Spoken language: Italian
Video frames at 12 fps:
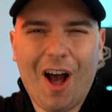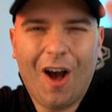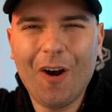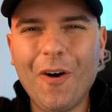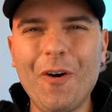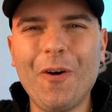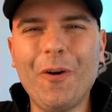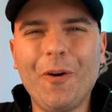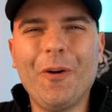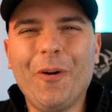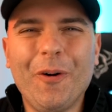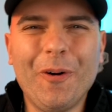
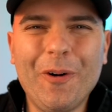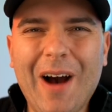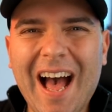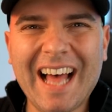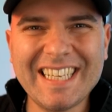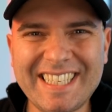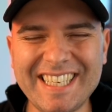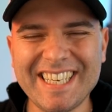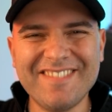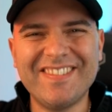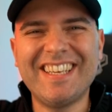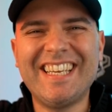Oh, AC
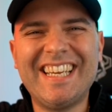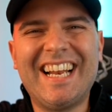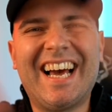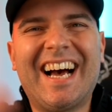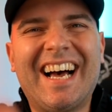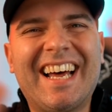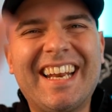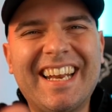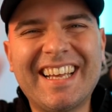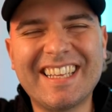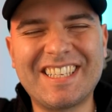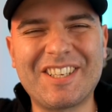
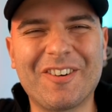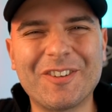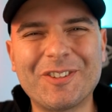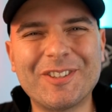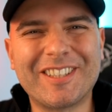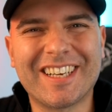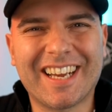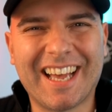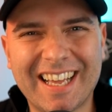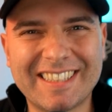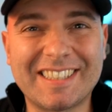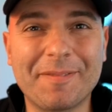Milan! Ciao a tutti
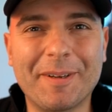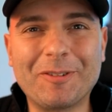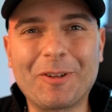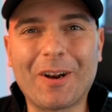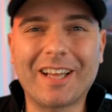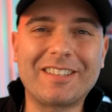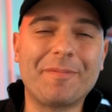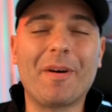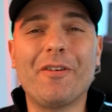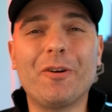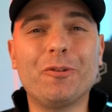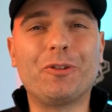ragazzi, bentornati,
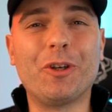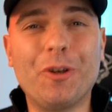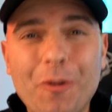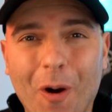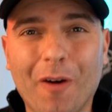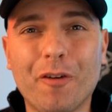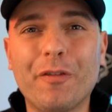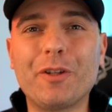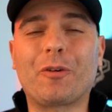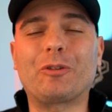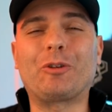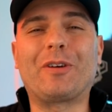benvenuti. Nuovo
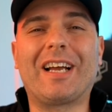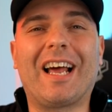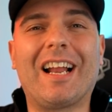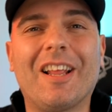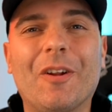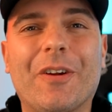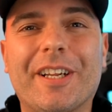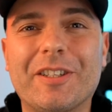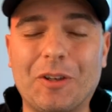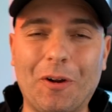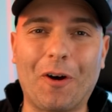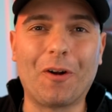video qua sul canale
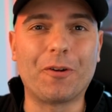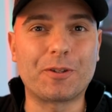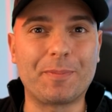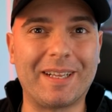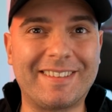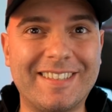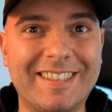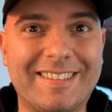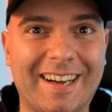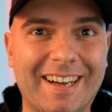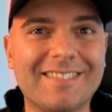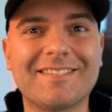Lorenzo Lollo
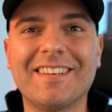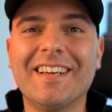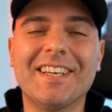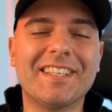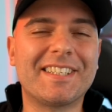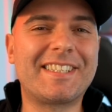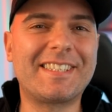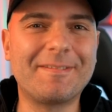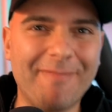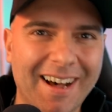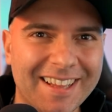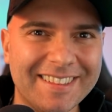Smaltita
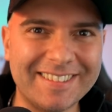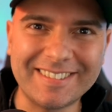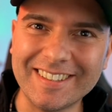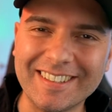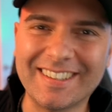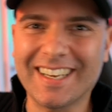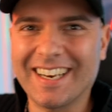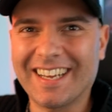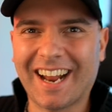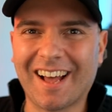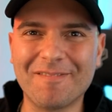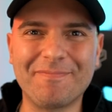smaltita la
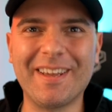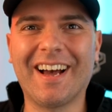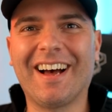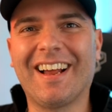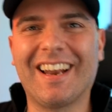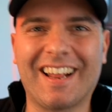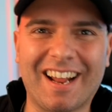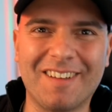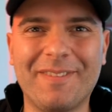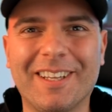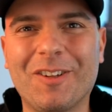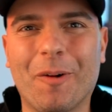rabbia, la
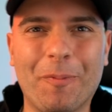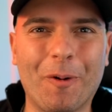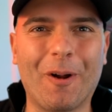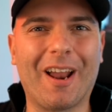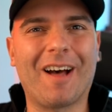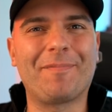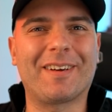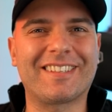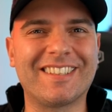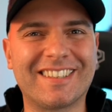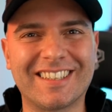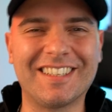rabbia dopo la
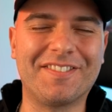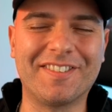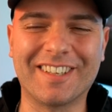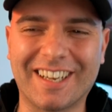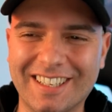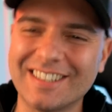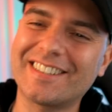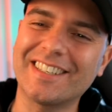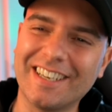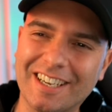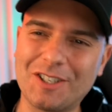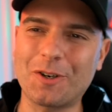partita di
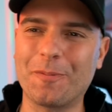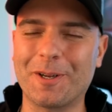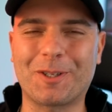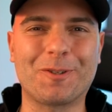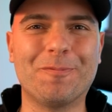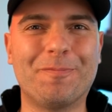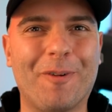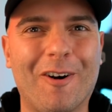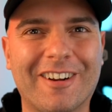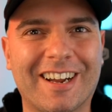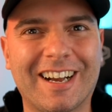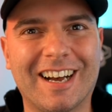Firenze. Eh, ci ho messo un
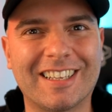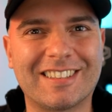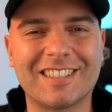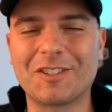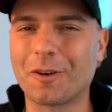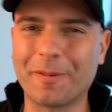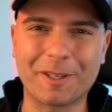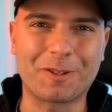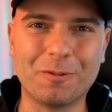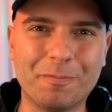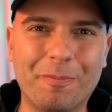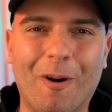po', ragazzi, ci ho
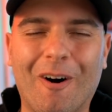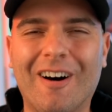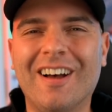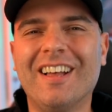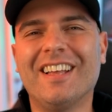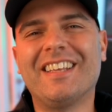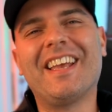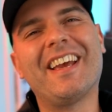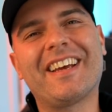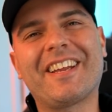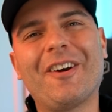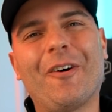messo un po'.
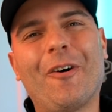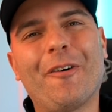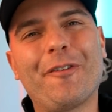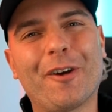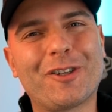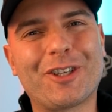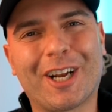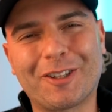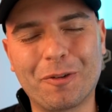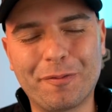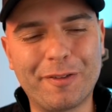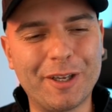Ieri ho, vi ho
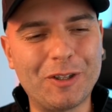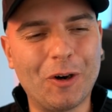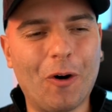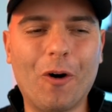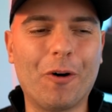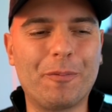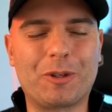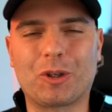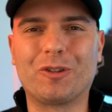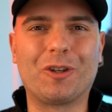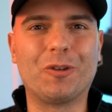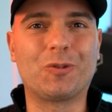girato il video, ho, mi
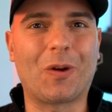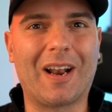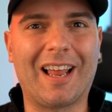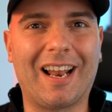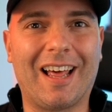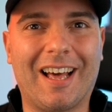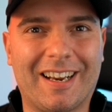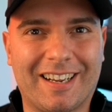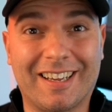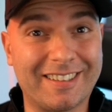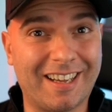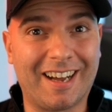sono tenuto alla
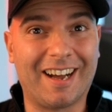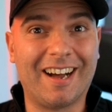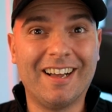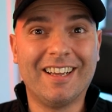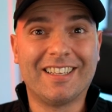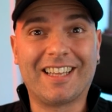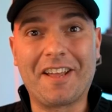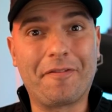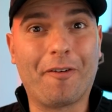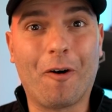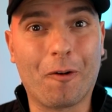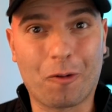larga da, dai
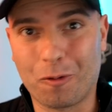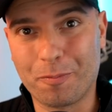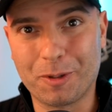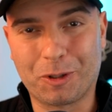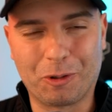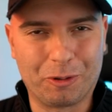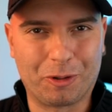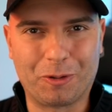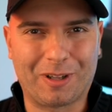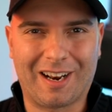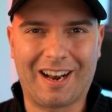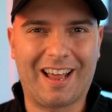forum, mi sono
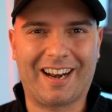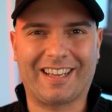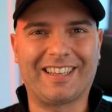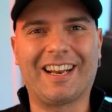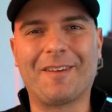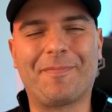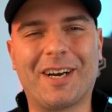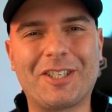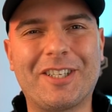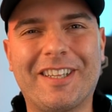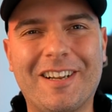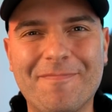tenuto alla larga dalla
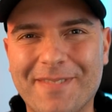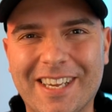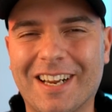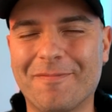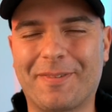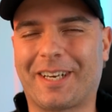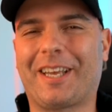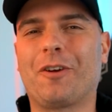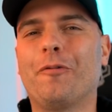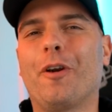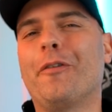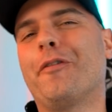pagina del Milan perché
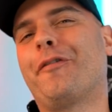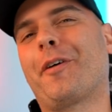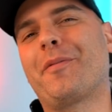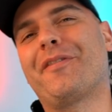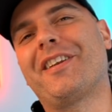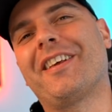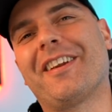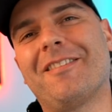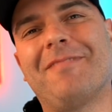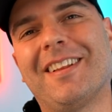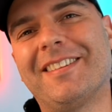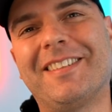non volevo farmi venire il
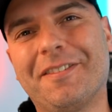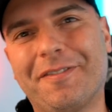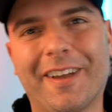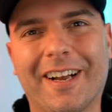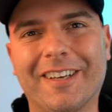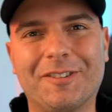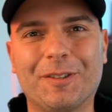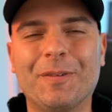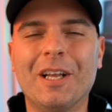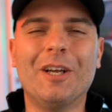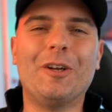mal di fegato.